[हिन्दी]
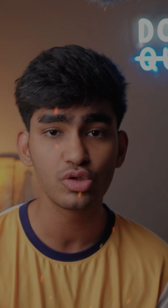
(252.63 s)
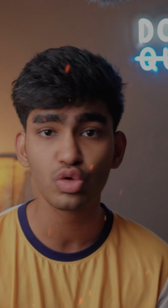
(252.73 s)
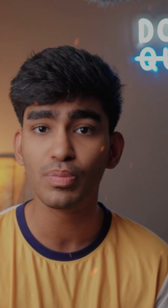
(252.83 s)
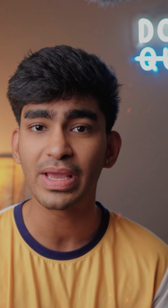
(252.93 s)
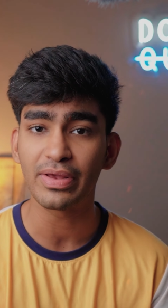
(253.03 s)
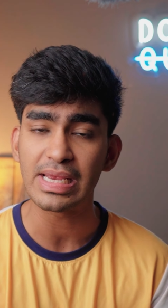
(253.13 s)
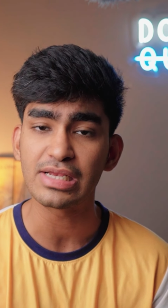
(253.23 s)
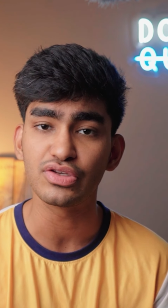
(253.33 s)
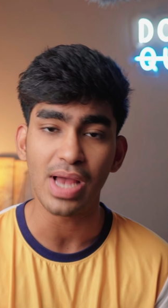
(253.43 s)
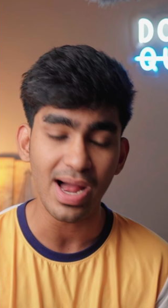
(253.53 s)
जूमिंग
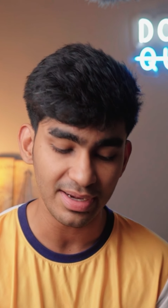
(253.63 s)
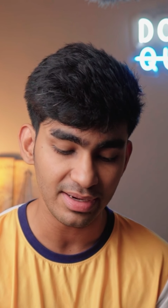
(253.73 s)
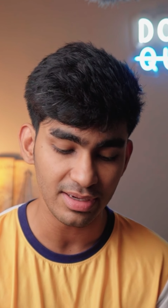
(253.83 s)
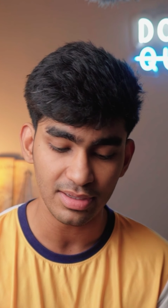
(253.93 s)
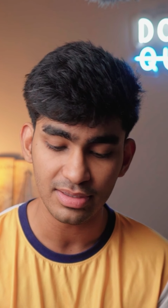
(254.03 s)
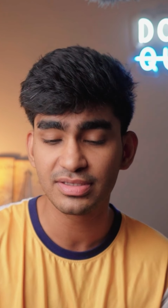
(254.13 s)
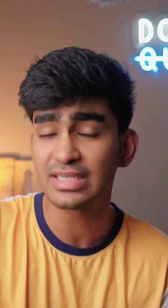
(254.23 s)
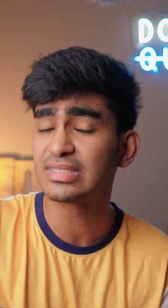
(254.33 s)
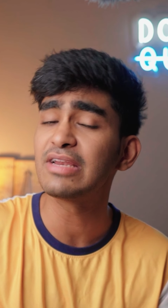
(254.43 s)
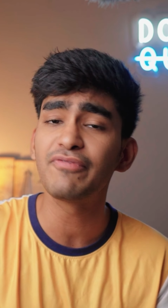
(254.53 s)
रेंज एंड
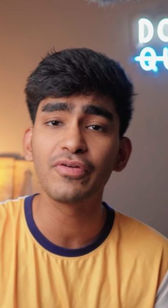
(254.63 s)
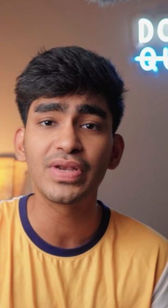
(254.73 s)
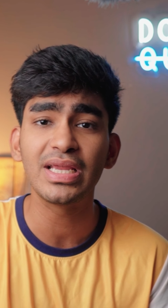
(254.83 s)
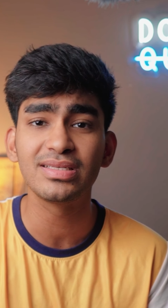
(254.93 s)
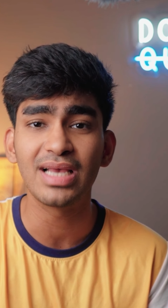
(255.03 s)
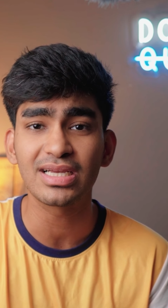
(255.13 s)
सिक्सटीन फिफ्टी इज